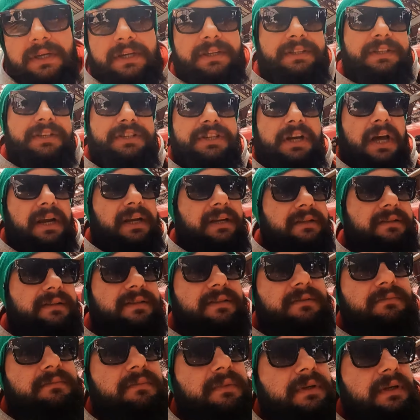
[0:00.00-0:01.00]
Gidince
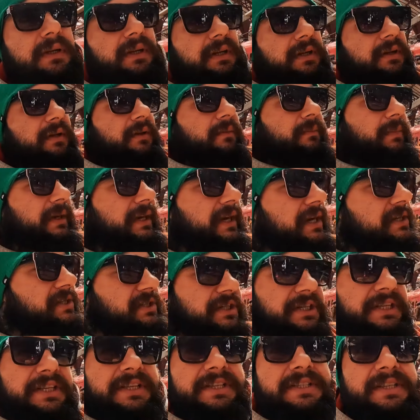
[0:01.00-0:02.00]
anlatırım.
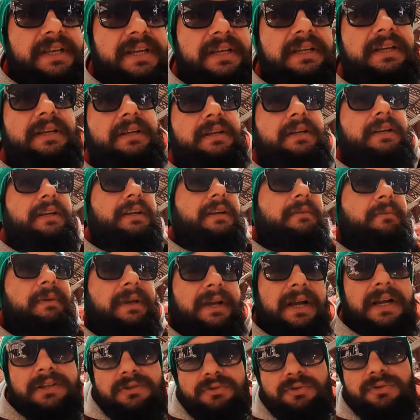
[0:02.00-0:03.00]
Birkaç kilise,
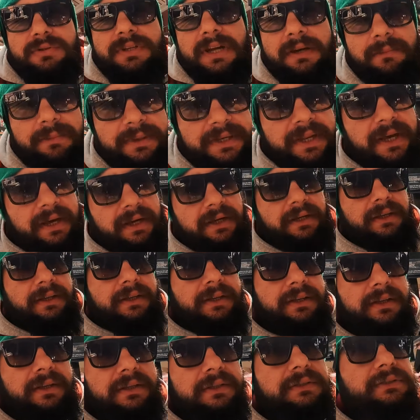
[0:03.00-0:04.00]
birkaç güzel bina.
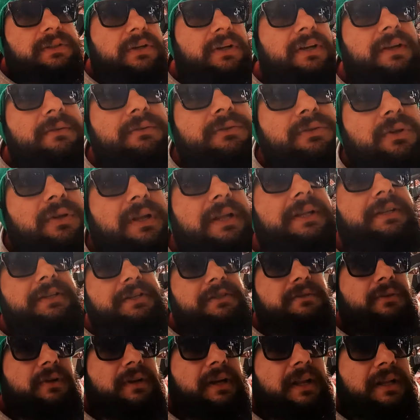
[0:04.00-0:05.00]
Şöyle bir
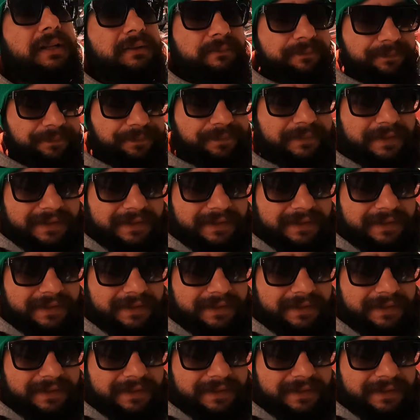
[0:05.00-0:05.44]
dolanış, donalım.